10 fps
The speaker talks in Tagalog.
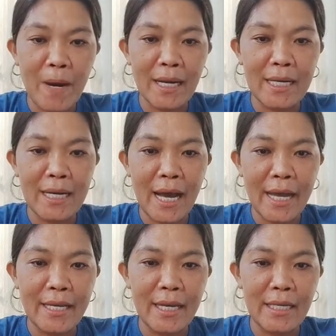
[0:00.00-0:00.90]

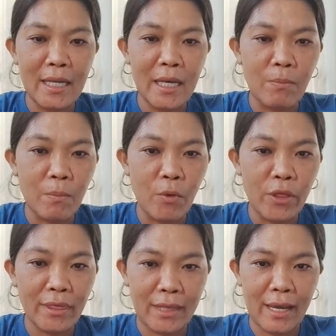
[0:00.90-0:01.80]
Paglingayin del
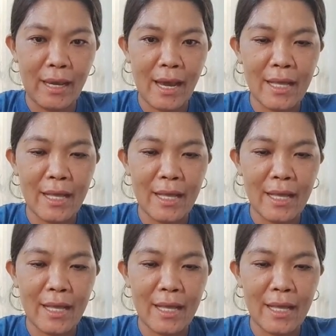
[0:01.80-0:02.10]
Monte